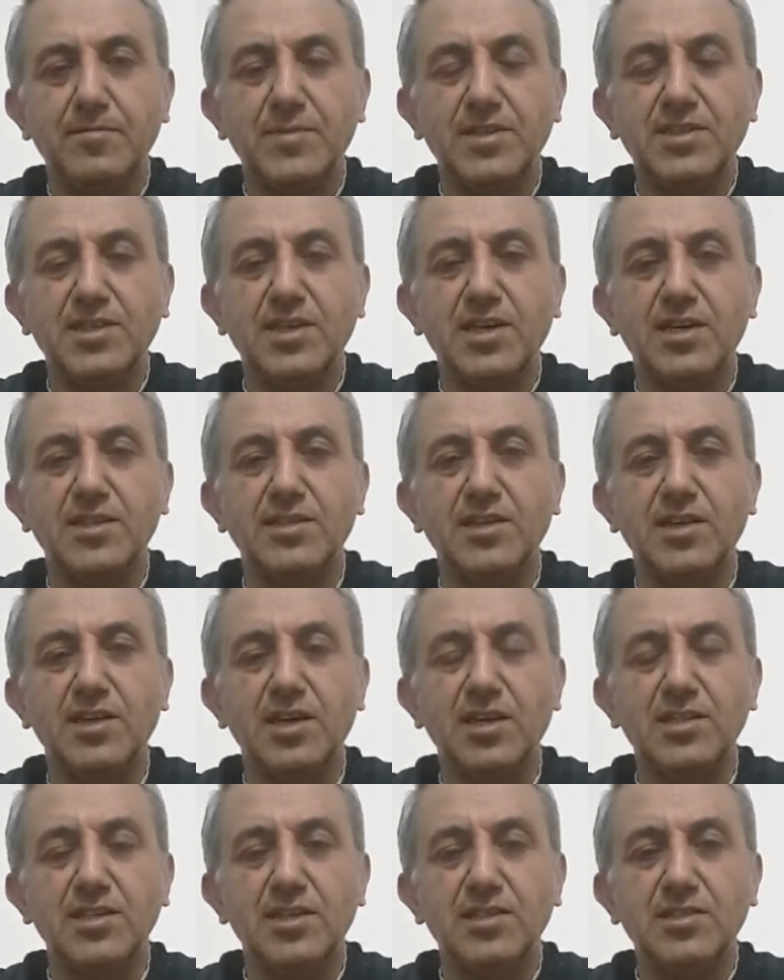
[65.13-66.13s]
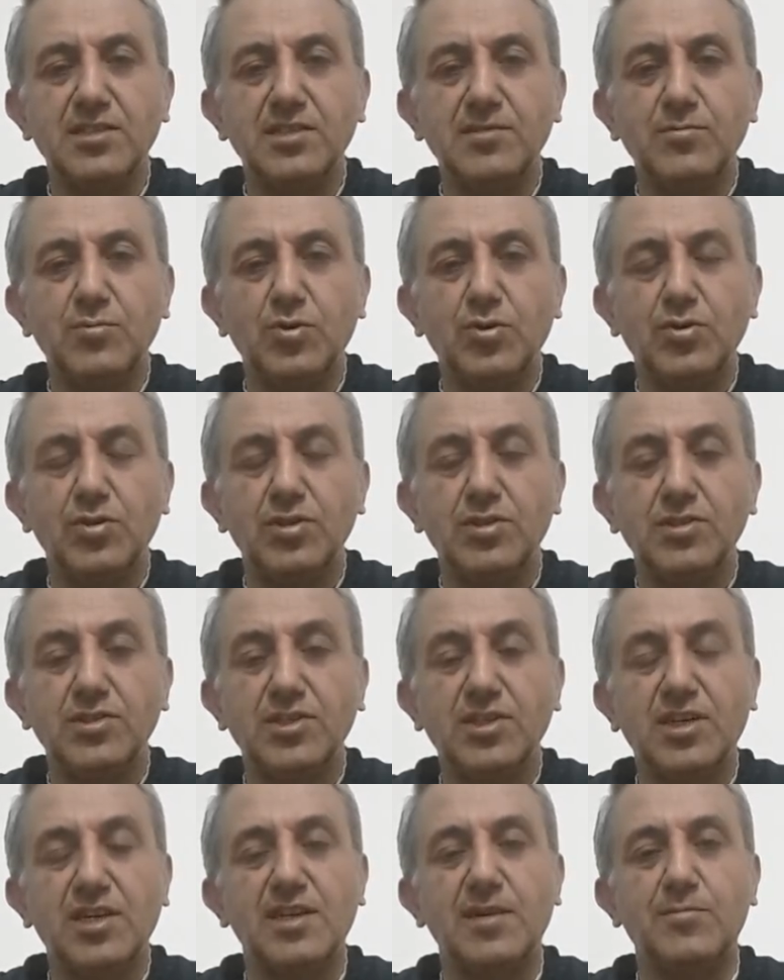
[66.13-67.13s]
Bizi yanına yaklaştırmıyor,
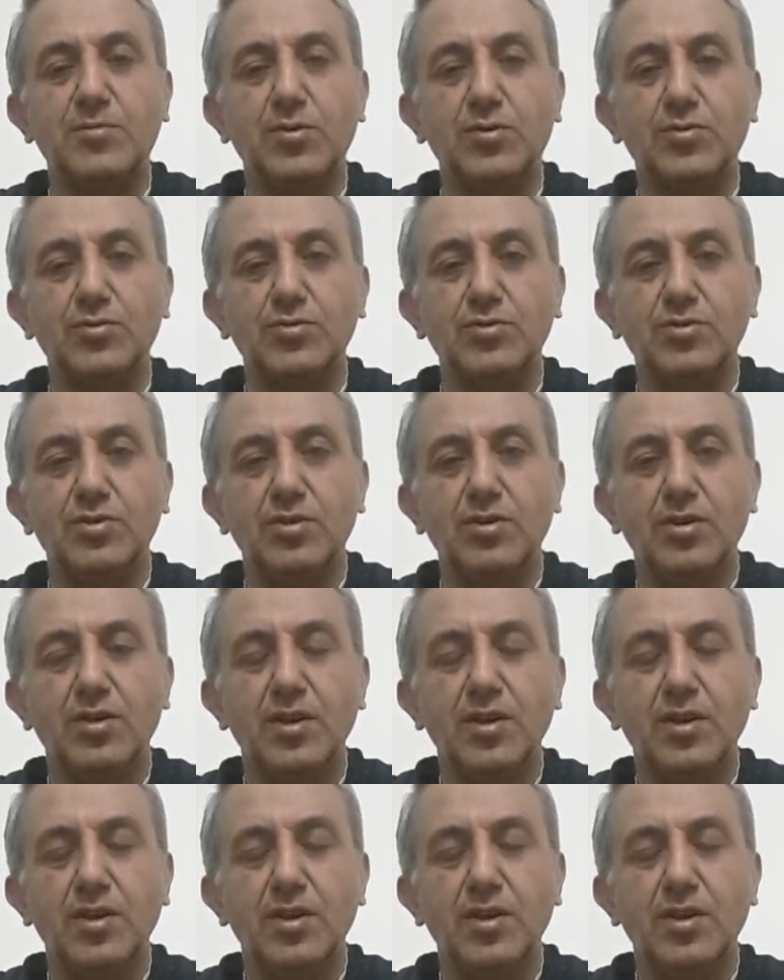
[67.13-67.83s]
çıkaramıyoruz.